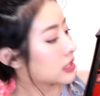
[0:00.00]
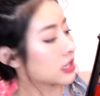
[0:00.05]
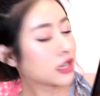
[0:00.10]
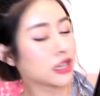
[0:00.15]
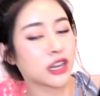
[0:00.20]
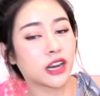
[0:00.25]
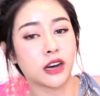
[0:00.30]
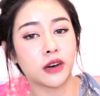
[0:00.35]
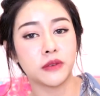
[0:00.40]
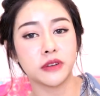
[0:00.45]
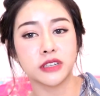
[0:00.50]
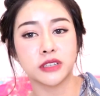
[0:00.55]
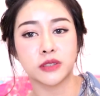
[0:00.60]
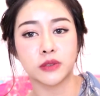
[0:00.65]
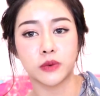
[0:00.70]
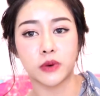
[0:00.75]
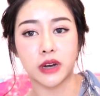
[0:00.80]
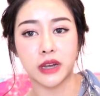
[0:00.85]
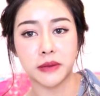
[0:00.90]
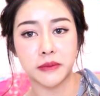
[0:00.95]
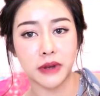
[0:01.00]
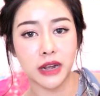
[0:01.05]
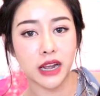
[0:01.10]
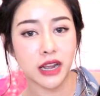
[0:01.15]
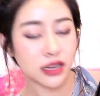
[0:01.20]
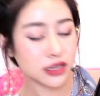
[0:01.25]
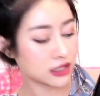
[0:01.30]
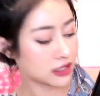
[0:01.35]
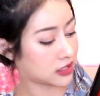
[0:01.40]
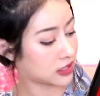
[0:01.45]
สีเขามันสวยมา
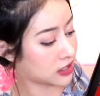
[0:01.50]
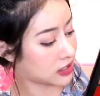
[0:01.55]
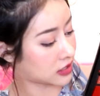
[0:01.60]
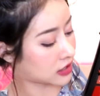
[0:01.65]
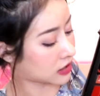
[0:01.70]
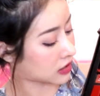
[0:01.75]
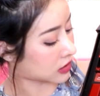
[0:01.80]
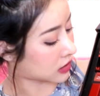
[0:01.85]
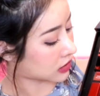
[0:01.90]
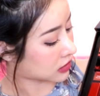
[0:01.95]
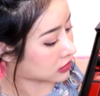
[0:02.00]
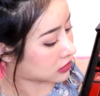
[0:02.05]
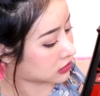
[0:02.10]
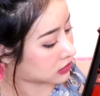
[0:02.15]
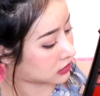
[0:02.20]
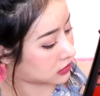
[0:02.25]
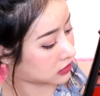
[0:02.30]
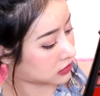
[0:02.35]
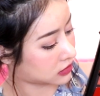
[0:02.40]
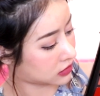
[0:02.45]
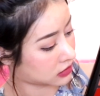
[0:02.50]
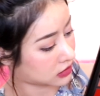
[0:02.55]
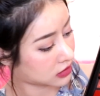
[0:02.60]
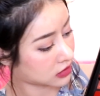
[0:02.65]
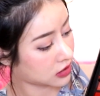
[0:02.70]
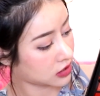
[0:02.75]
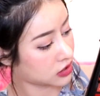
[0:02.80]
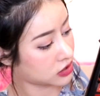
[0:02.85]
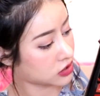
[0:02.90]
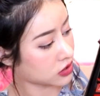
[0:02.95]
กจริงอ่ะเออ
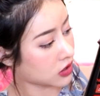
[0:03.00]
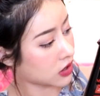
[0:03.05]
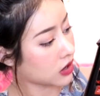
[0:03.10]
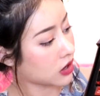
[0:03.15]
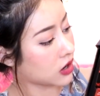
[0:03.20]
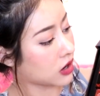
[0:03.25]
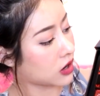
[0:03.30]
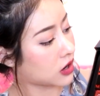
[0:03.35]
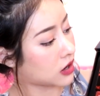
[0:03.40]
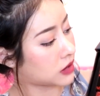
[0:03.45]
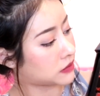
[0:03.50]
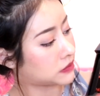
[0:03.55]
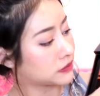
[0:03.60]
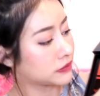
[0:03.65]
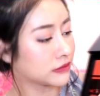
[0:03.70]
ที่ชอบ